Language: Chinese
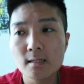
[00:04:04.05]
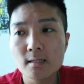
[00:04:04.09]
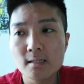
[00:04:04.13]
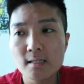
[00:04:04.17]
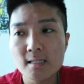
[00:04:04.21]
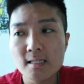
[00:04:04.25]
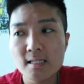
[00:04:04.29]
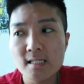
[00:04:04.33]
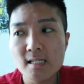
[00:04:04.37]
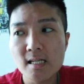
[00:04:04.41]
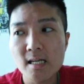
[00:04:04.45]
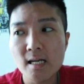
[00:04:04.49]

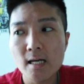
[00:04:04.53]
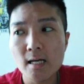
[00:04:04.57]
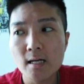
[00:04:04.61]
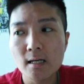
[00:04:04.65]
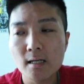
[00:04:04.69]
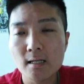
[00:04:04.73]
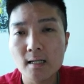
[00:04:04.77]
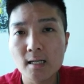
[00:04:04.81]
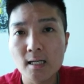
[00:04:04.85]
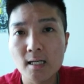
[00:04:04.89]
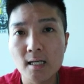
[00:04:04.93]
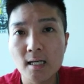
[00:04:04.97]
一些
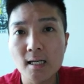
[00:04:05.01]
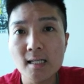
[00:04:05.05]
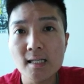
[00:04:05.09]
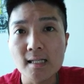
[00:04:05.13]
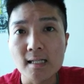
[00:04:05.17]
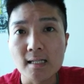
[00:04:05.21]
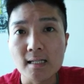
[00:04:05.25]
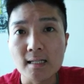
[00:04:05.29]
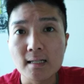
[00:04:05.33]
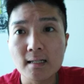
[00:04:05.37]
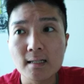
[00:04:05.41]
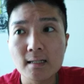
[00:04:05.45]
可
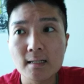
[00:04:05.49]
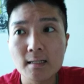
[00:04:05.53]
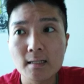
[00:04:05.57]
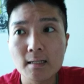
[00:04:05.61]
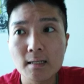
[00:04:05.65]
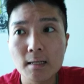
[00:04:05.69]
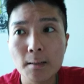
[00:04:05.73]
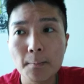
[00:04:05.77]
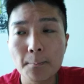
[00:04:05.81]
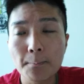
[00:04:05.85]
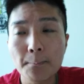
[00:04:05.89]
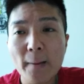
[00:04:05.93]
以
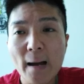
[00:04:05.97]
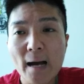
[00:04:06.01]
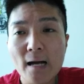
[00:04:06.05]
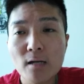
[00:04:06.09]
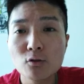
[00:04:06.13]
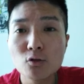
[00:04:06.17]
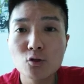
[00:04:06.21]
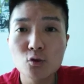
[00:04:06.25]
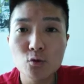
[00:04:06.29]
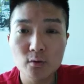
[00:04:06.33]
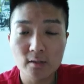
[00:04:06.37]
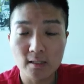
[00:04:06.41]

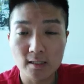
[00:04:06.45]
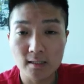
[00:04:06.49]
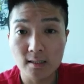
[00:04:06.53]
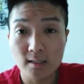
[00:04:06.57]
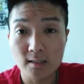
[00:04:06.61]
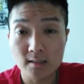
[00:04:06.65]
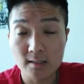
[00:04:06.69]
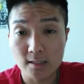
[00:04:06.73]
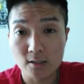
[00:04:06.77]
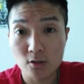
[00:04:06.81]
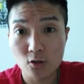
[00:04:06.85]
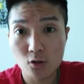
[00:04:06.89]
帮助你的
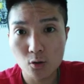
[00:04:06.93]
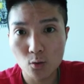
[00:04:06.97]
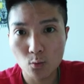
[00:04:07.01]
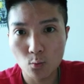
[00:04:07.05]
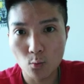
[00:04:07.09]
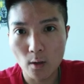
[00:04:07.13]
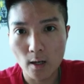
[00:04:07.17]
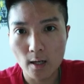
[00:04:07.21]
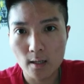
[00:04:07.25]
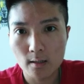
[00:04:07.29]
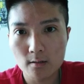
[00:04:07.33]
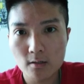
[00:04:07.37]
人去
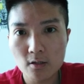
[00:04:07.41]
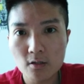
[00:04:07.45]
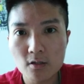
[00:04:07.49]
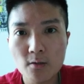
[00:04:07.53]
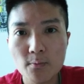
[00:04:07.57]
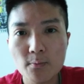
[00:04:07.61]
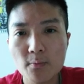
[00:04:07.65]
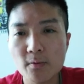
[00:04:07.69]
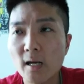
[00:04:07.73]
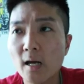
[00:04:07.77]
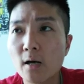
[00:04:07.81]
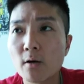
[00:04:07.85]
玩，就是
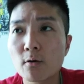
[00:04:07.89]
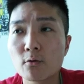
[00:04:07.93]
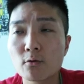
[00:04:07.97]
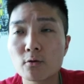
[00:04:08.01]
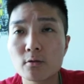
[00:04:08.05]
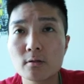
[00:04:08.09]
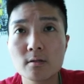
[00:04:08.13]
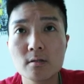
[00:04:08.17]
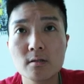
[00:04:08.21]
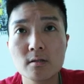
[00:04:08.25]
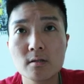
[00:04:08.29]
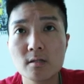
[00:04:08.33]
不要
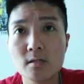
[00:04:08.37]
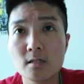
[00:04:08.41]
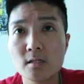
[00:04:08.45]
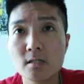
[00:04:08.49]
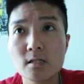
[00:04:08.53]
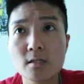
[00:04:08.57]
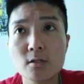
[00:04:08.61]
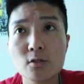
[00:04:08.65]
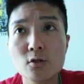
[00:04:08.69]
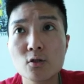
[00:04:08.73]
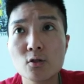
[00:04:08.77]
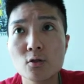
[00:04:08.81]
只
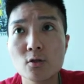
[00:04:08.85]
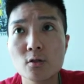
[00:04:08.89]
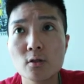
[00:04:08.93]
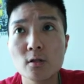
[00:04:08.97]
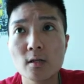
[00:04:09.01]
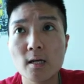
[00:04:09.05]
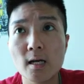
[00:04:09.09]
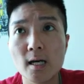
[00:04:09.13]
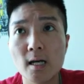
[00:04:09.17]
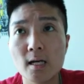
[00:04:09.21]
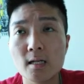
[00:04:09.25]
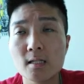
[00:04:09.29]
是去
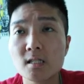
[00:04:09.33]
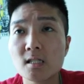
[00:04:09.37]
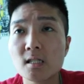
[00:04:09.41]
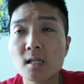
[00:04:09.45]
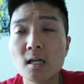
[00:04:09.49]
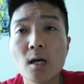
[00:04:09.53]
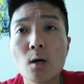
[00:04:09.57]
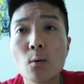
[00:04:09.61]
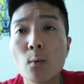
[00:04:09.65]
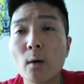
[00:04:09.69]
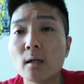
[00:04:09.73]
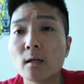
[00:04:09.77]
呃吃
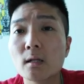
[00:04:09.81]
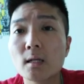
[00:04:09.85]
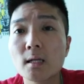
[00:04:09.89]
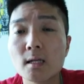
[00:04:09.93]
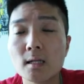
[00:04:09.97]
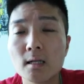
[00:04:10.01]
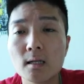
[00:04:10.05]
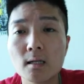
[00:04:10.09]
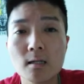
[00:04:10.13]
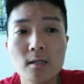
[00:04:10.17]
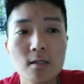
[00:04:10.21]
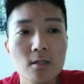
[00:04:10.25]
喝玩
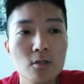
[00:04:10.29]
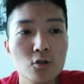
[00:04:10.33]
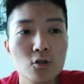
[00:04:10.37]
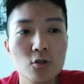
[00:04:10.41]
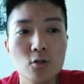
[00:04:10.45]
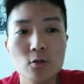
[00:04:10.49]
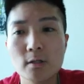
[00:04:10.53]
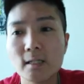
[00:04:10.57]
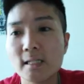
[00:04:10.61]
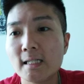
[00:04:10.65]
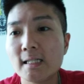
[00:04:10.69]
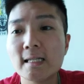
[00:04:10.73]
乐，
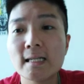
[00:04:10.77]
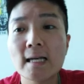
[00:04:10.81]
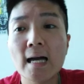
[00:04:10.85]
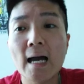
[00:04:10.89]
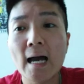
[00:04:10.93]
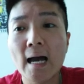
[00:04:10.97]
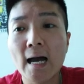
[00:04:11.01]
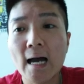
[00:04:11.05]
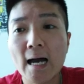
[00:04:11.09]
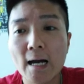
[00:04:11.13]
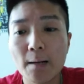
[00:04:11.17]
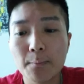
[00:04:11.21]
去嘻嘻
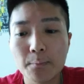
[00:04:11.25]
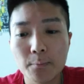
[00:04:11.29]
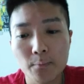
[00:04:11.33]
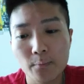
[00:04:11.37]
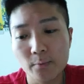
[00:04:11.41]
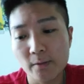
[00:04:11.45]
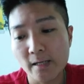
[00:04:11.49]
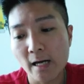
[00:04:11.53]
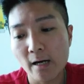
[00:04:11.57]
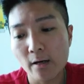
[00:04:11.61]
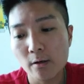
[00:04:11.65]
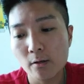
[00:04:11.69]
哈哈，
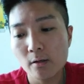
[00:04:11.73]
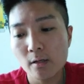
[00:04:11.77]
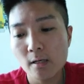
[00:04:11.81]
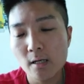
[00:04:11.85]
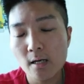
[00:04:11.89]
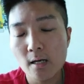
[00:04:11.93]
不要。